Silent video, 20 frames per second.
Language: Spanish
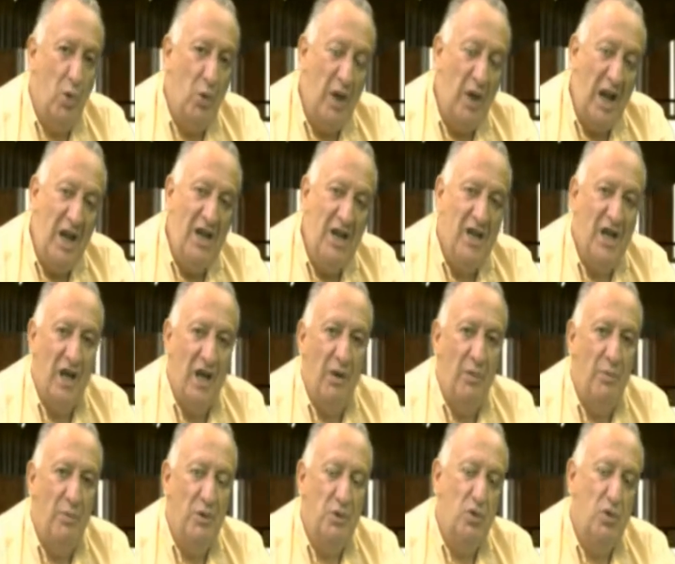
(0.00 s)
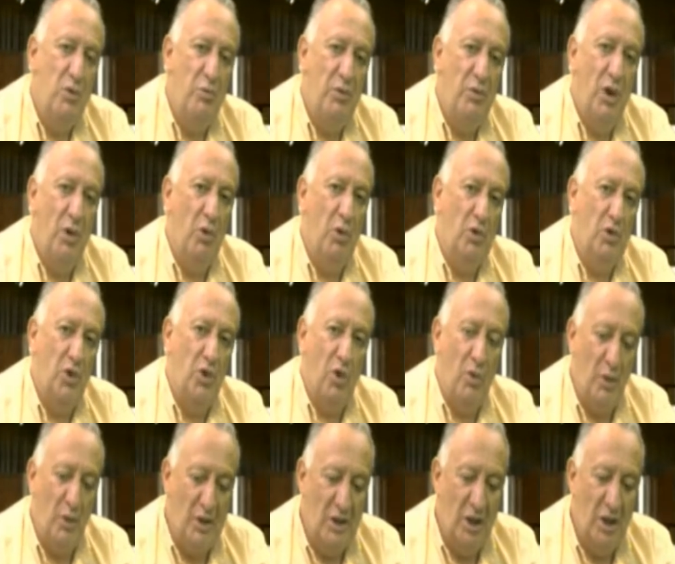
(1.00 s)
una línea que empezó en
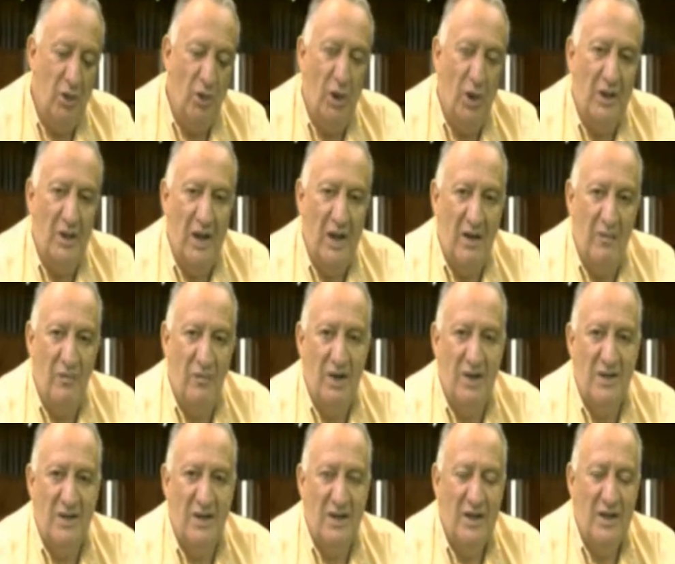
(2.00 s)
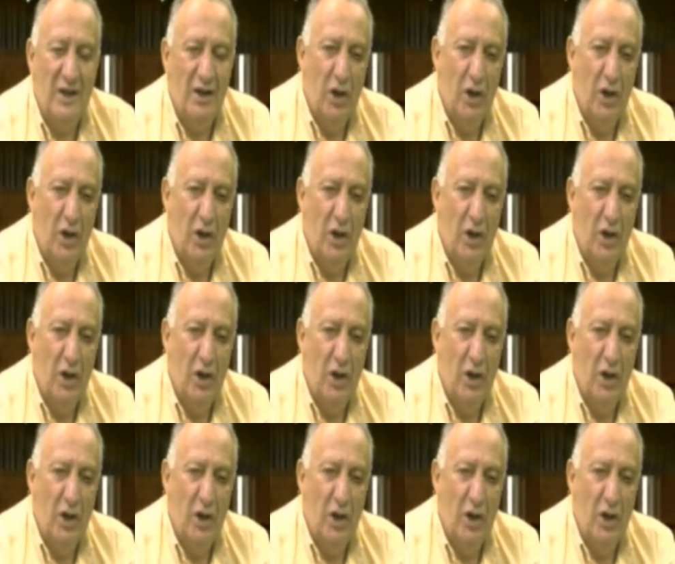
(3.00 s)
1492 hasta la fecha,